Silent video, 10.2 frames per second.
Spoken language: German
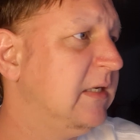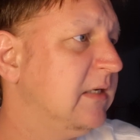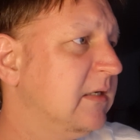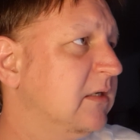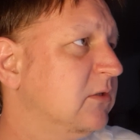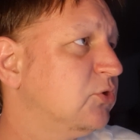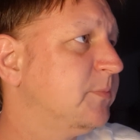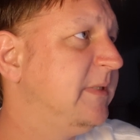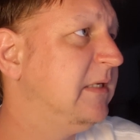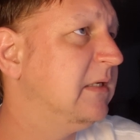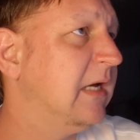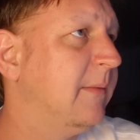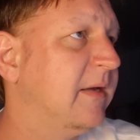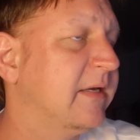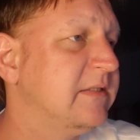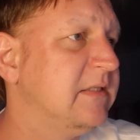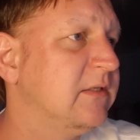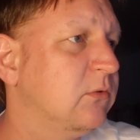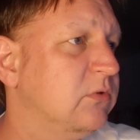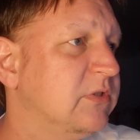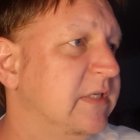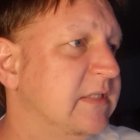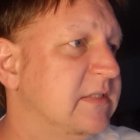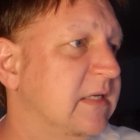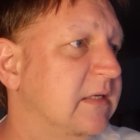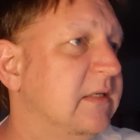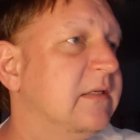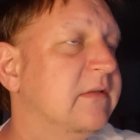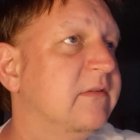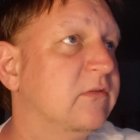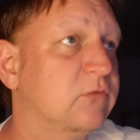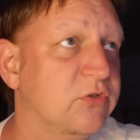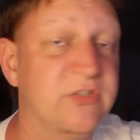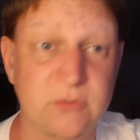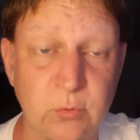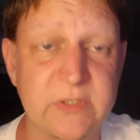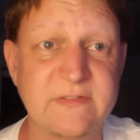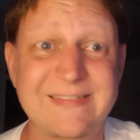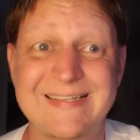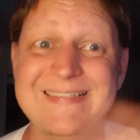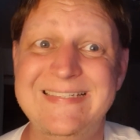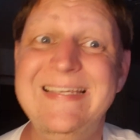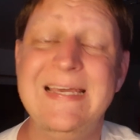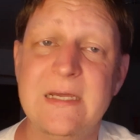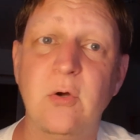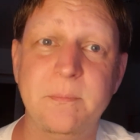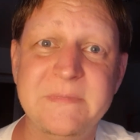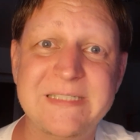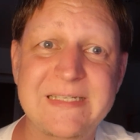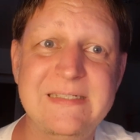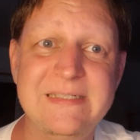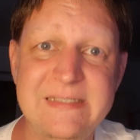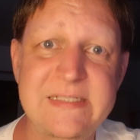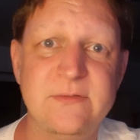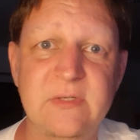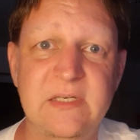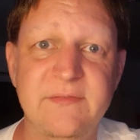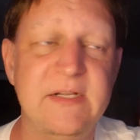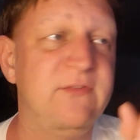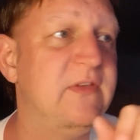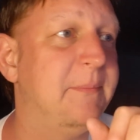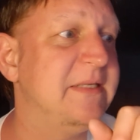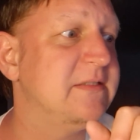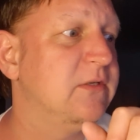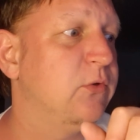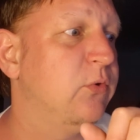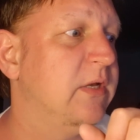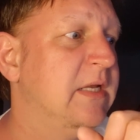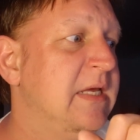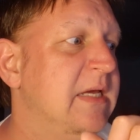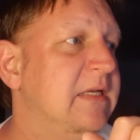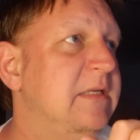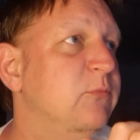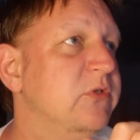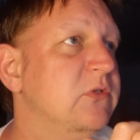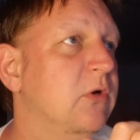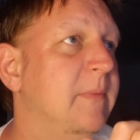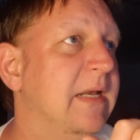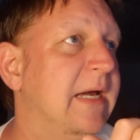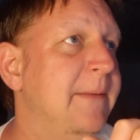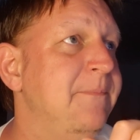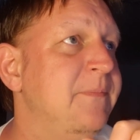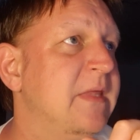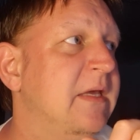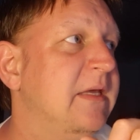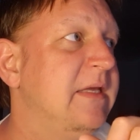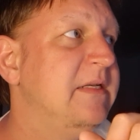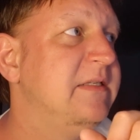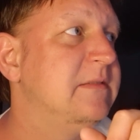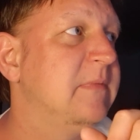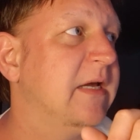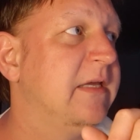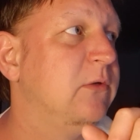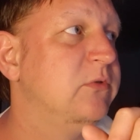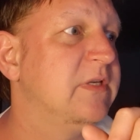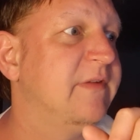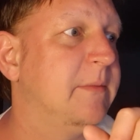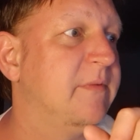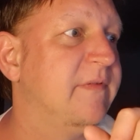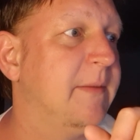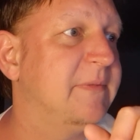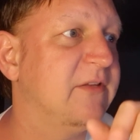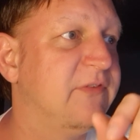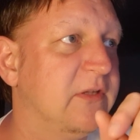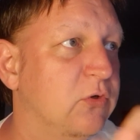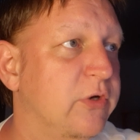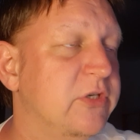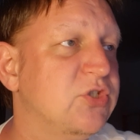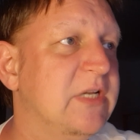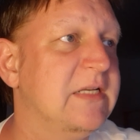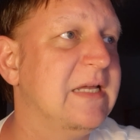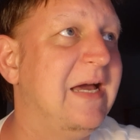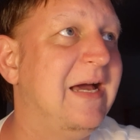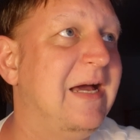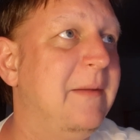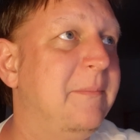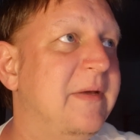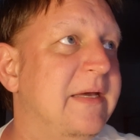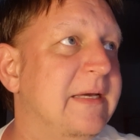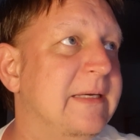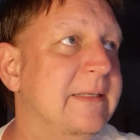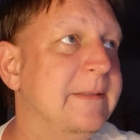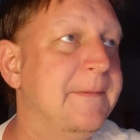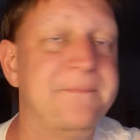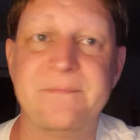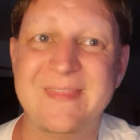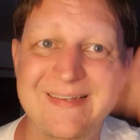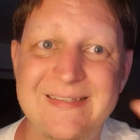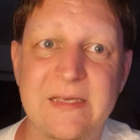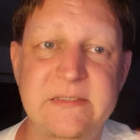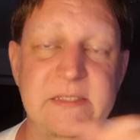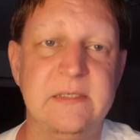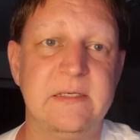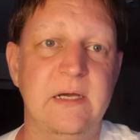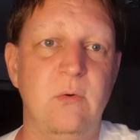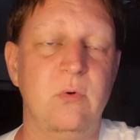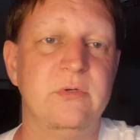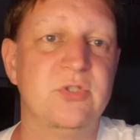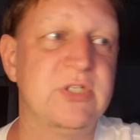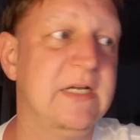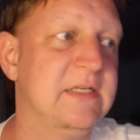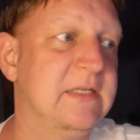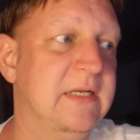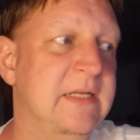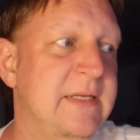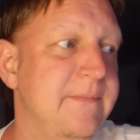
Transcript: Äh, Spiele, aber richtig rund geht es dann, das ist aus deutscher Sicht interessant. Das heißt, die Gruppen Dritten, die nicht zu den jeweils vier Besten gehören, die müssen nochmal ran in diesem Lucky Loser Wettbewerb. Das findet heute statt, aber ähm, die richtige K.O.-Runde startet dann